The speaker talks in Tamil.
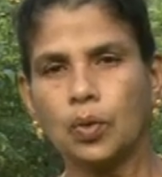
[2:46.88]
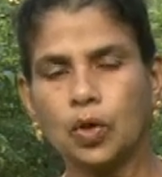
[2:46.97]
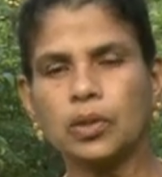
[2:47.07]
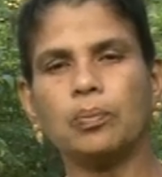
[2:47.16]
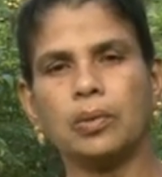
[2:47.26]

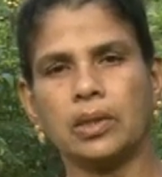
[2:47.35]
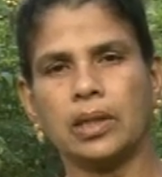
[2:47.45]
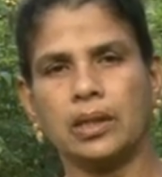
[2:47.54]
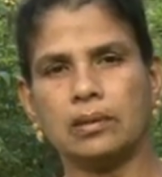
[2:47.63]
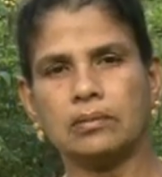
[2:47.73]

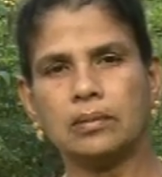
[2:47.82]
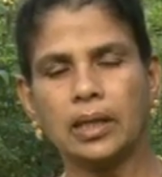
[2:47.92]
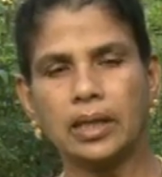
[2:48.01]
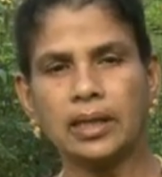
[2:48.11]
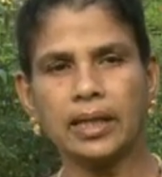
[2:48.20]
கூட்டுப்புழுக்கள்
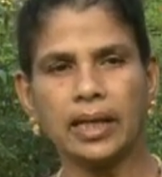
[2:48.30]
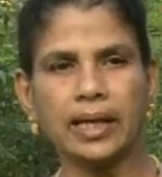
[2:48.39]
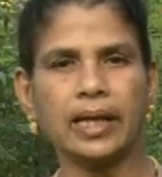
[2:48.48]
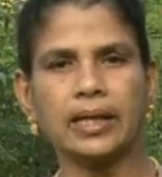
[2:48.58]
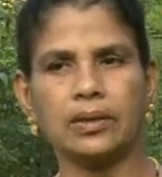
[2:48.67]
இது
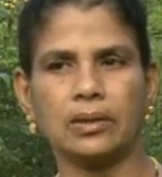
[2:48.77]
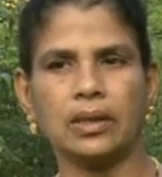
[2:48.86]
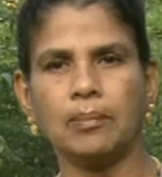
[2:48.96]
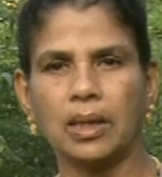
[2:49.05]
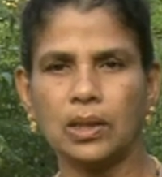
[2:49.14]
எங்கே
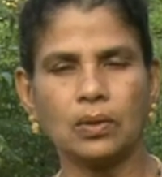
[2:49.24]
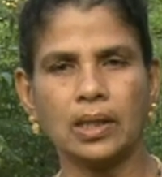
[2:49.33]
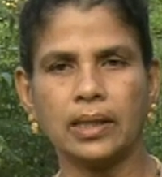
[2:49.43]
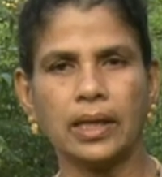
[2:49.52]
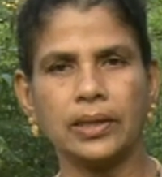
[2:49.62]
இருக்குன்னா
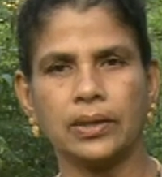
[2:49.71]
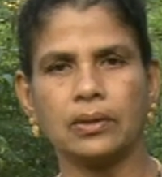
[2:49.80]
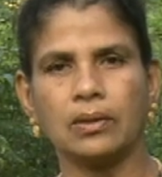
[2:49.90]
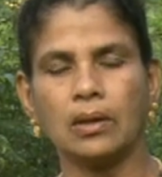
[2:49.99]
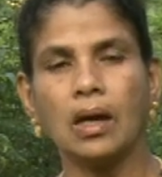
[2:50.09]
மண்ணுக்குள்ளே தான்
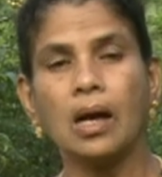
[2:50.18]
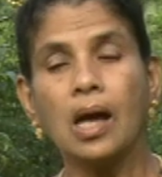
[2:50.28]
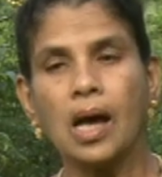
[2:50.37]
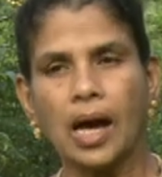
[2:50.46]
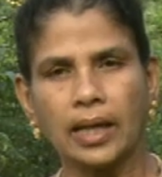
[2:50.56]
இருக்கும்
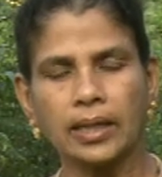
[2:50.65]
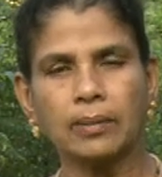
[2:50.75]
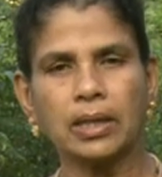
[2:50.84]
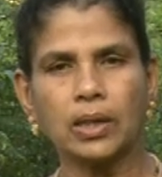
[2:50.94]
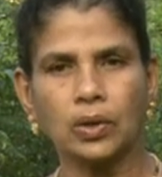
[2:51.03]
அதே
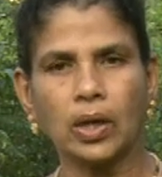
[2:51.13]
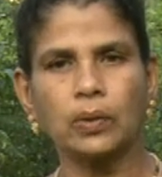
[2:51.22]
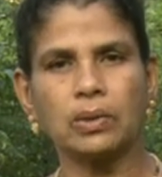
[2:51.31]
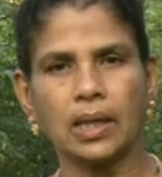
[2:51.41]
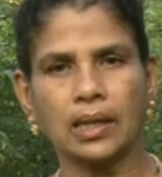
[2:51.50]
மாதிரி
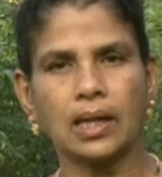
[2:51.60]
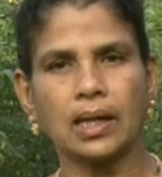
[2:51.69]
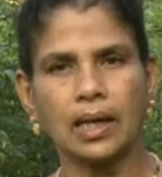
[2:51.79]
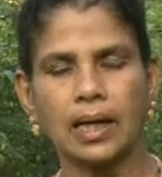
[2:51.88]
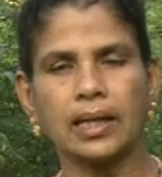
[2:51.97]
நோய் உண்டாக்குற
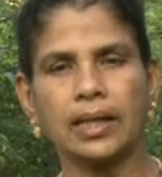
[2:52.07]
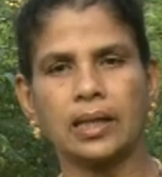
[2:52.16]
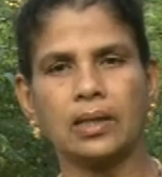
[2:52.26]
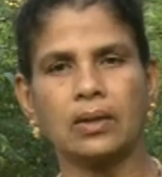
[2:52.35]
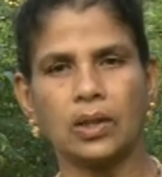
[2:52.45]

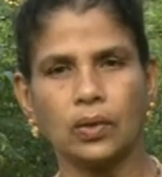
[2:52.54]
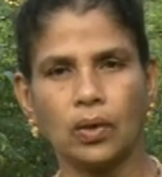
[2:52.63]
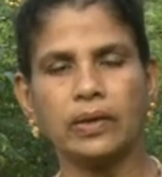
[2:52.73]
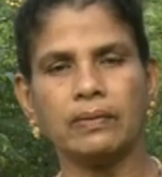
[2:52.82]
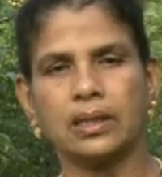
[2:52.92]
காரணிகளோட
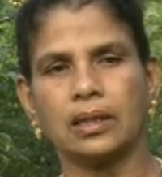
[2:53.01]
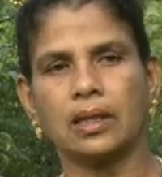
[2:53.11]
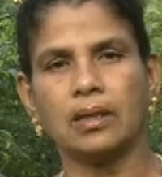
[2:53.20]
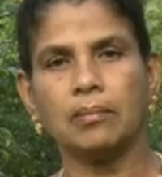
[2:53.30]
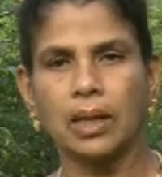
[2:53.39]
நோய்
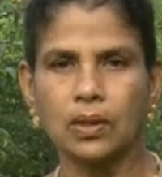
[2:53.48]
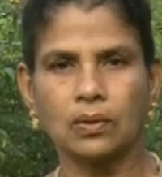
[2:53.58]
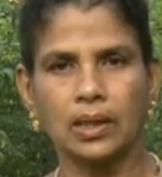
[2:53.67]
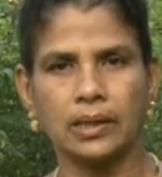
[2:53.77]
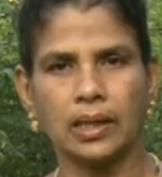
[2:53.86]
வித்துக்களும்
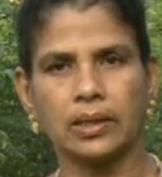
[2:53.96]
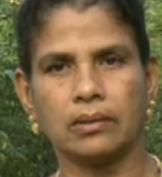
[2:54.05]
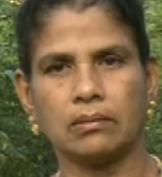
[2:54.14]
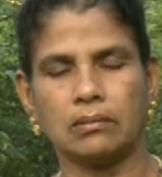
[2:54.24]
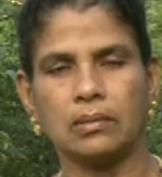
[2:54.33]
மண்ணுக்குள்ளே தான்
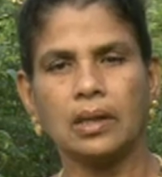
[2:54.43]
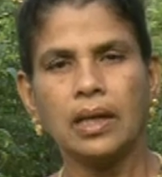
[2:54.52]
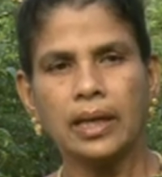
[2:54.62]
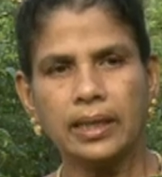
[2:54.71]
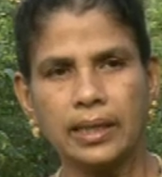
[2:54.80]
இருக்கும்
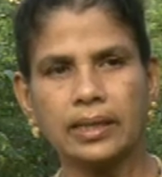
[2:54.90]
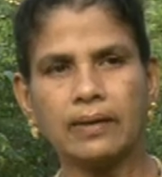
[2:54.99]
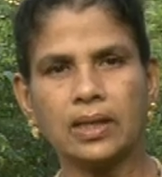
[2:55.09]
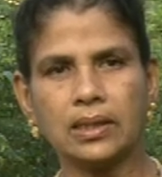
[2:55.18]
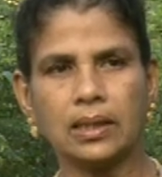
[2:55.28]
இதை
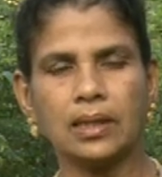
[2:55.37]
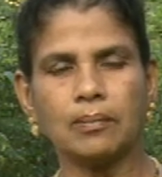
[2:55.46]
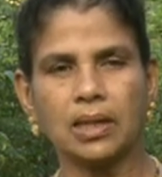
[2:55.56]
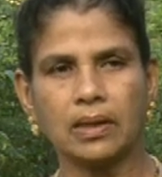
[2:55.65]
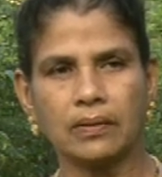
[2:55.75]
வந்து
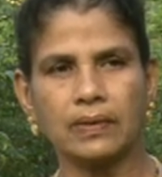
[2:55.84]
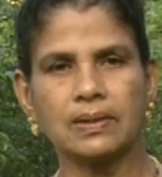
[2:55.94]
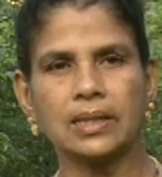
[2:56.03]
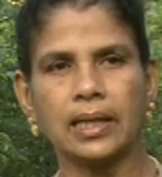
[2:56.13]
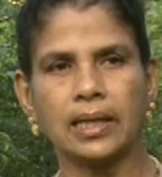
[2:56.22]
நம்மளுக்கு
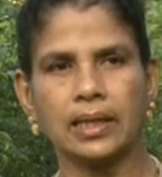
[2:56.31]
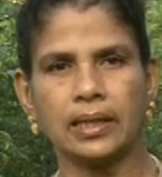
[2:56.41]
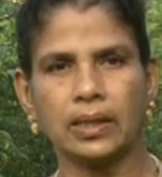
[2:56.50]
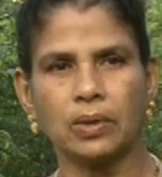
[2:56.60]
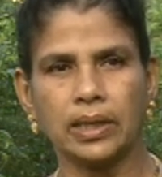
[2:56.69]

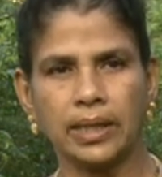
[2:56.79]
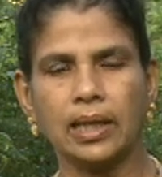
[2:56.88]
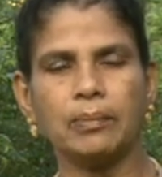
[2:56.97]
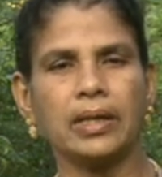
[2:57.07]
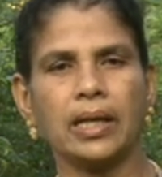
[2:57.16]
விவசாயிகளிடையே ஒரு
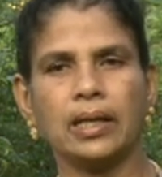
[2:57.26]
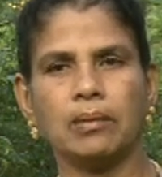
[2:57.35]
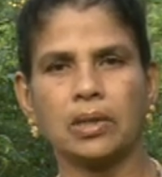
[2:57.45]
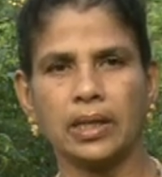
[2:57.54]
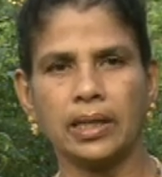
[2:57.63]
எளிமையான
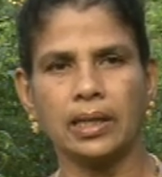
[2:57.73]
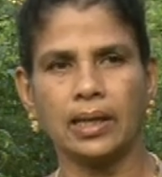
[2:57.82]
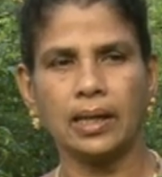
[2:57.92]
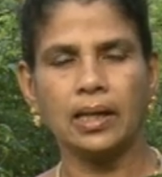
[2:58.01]
முறையில்